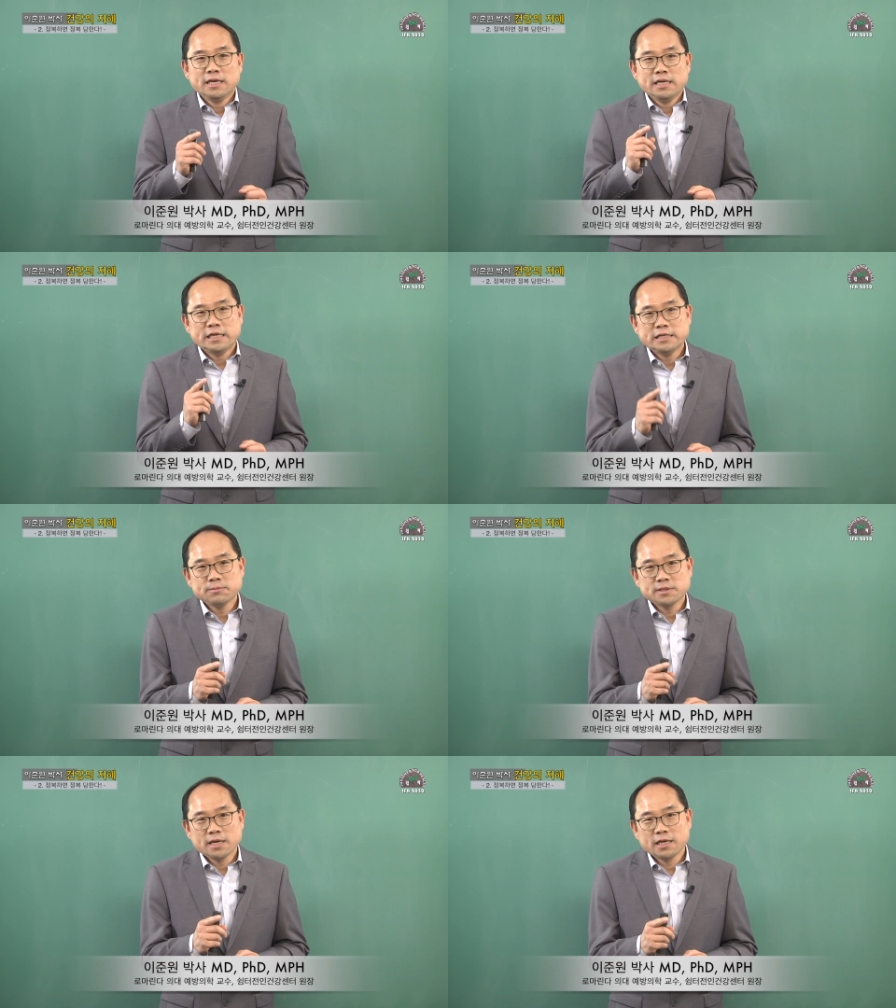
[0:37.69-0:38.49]

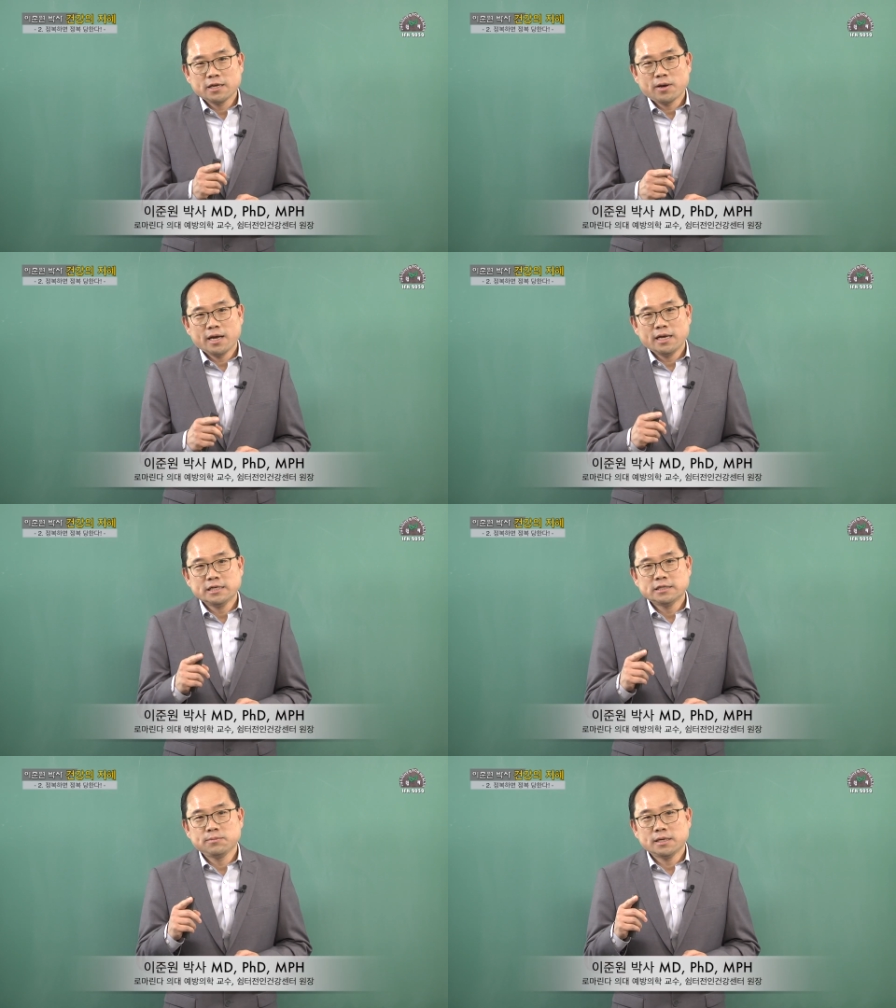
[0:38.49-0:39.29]
20세기와
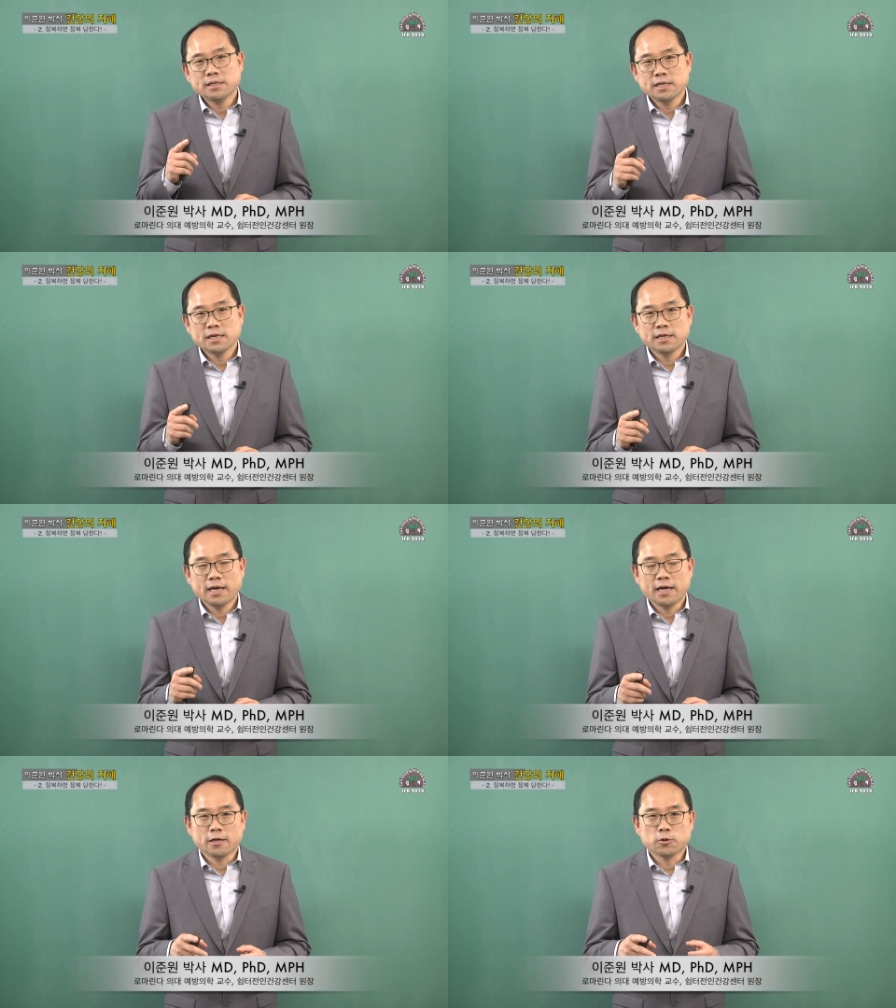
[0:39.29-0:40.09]

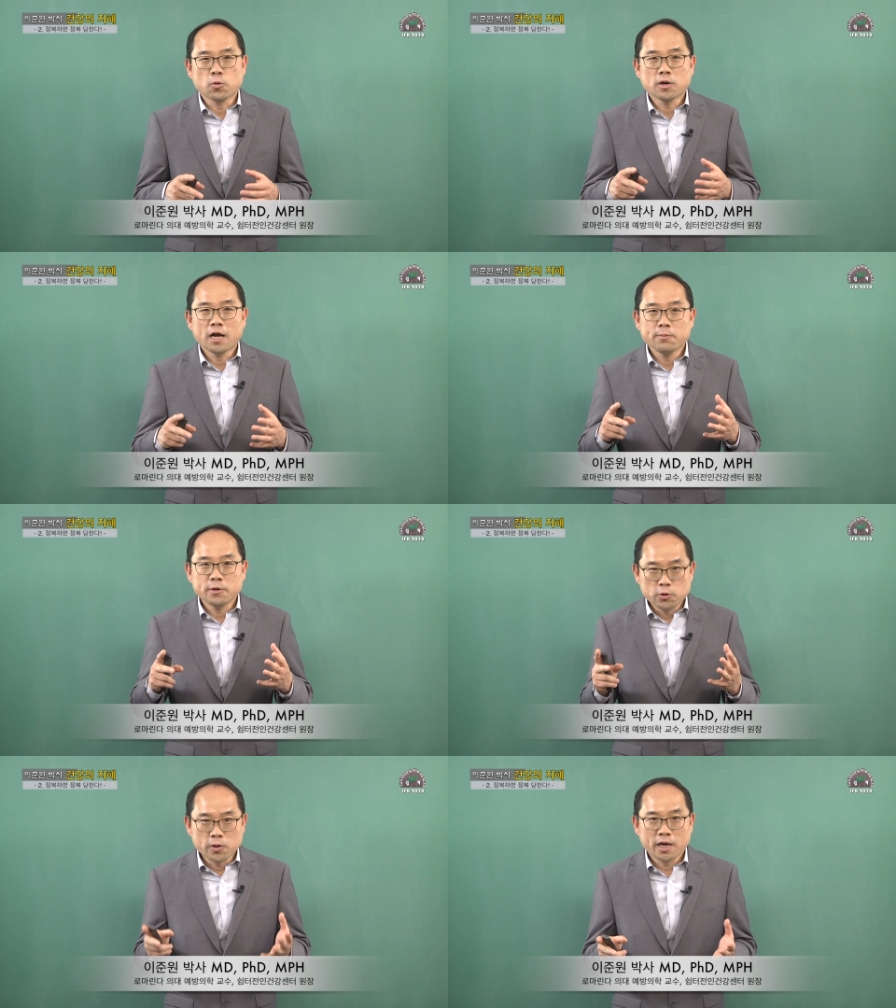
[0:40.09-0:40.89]
21세기에
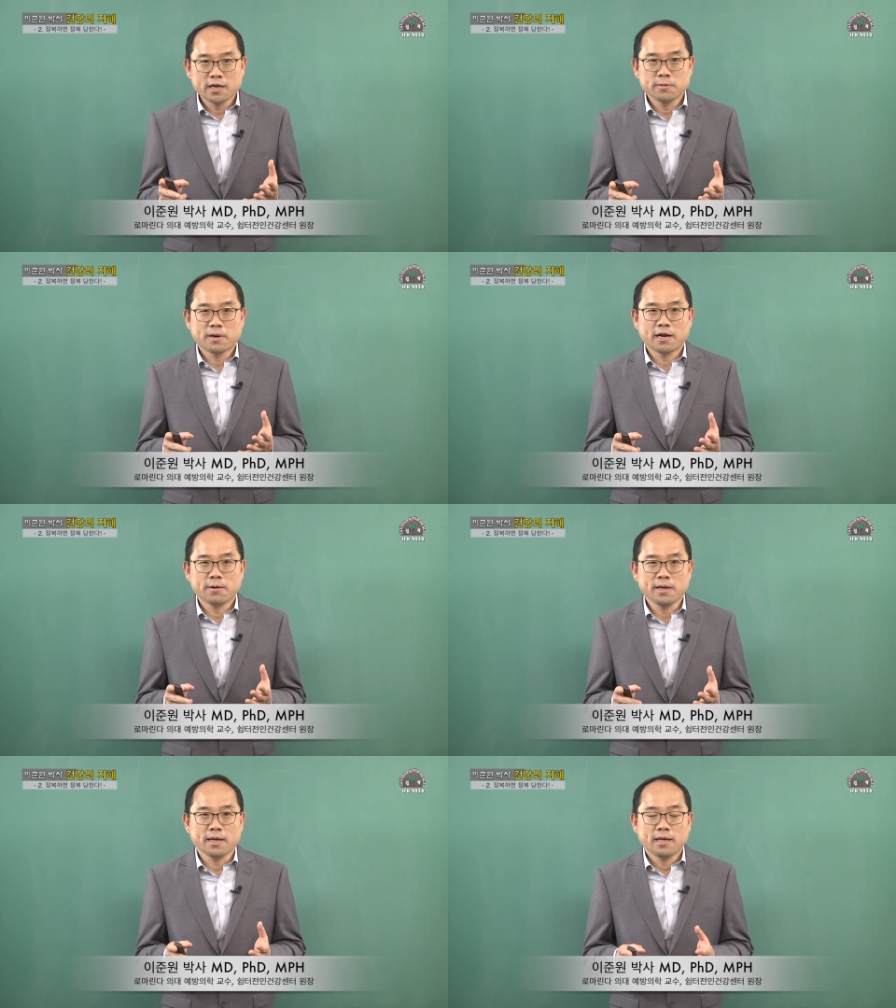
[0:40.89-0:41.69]
독감이 유행하는
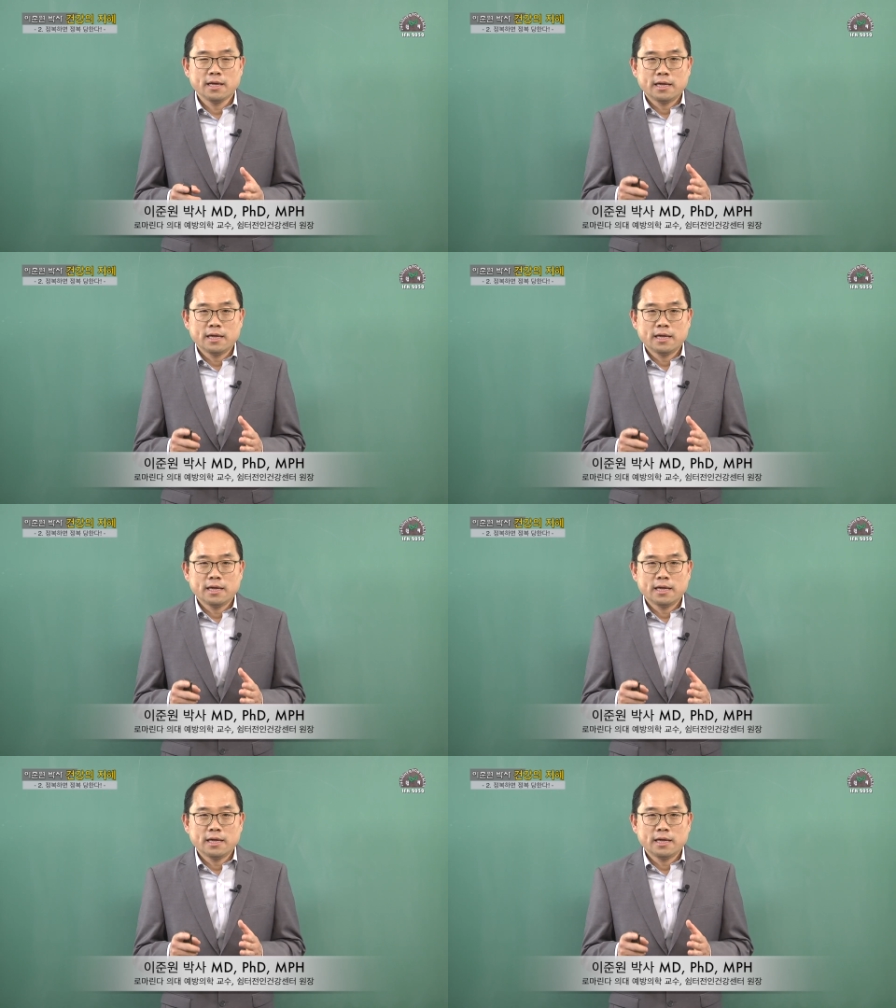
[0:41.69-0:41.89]
바람에